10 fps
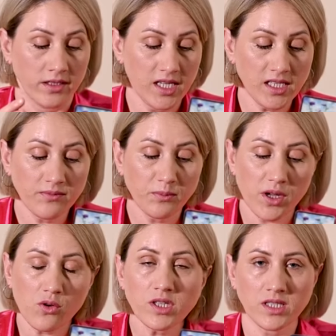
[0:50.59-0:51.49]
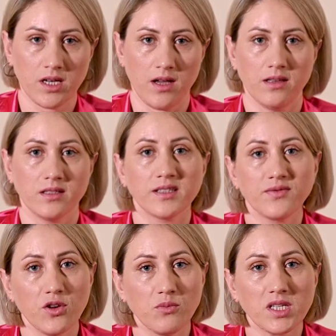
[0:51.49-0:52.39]
Здесь бороться за
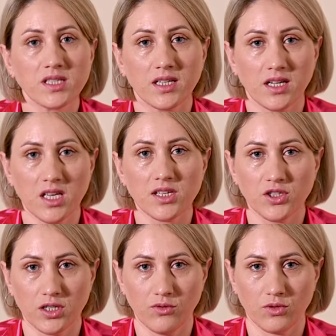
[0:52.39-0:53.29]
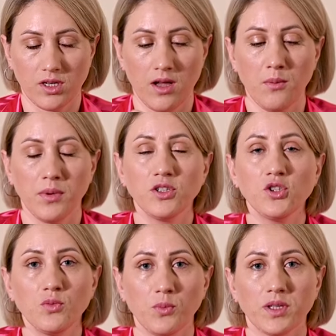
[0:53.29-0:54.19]
свое место, конечно, нужно.
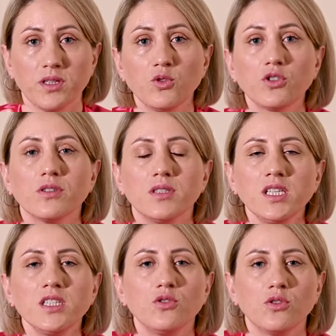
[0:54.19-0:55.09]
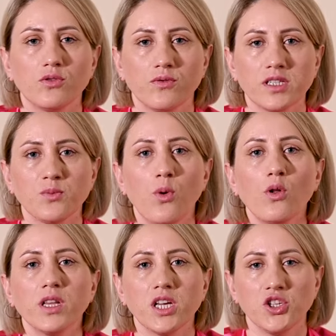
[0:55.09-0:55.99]
Почему? Потому что здесь идет у вас
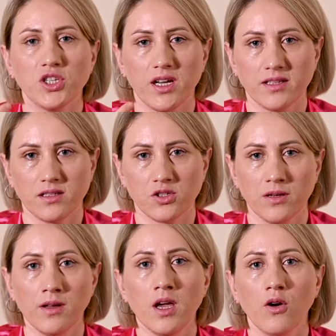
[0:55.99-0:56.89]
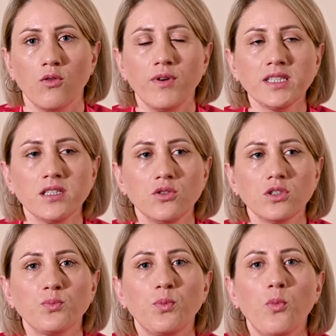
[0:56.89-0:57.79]
полная чаша. У вас
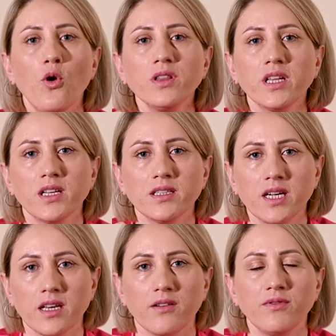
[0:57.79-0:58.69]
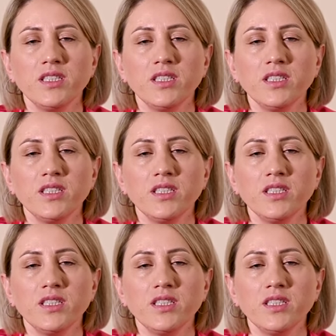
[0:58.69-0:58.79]
идет полная энергия.